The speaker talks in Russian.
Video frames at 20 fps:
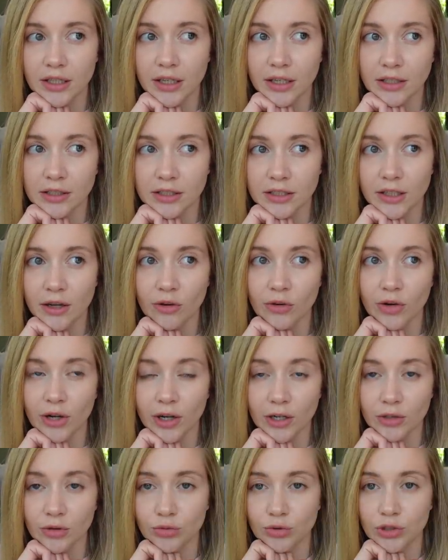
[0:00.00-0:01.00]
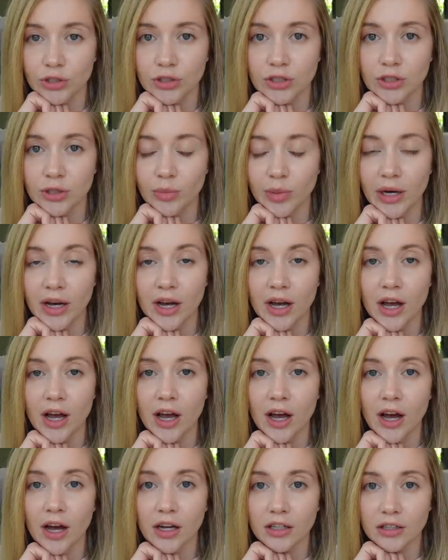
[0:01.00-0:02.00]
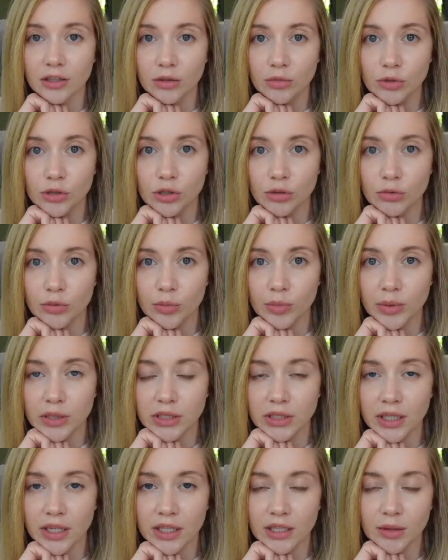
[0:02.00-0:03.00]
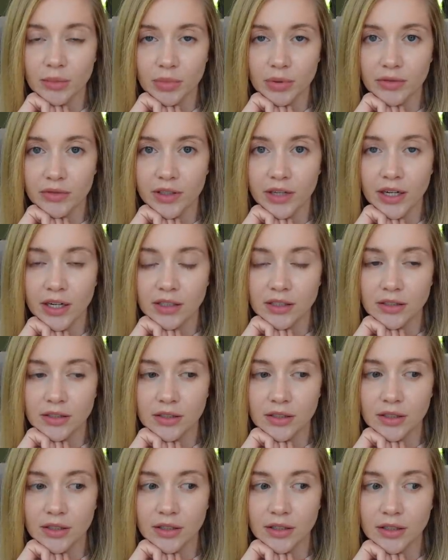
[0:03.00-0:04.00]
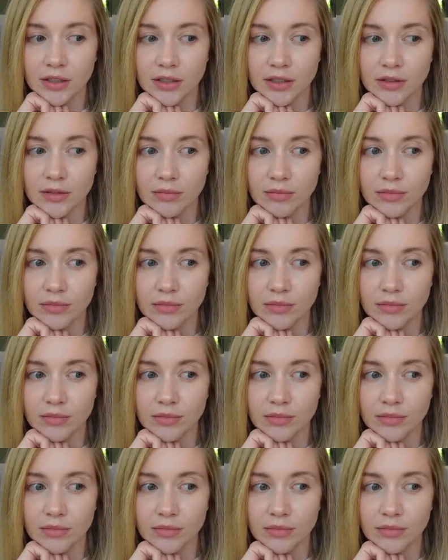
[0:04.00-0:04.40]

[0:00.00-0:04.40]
Я не знаю, как отучить себя от того, чтобы постоянно проверять, а,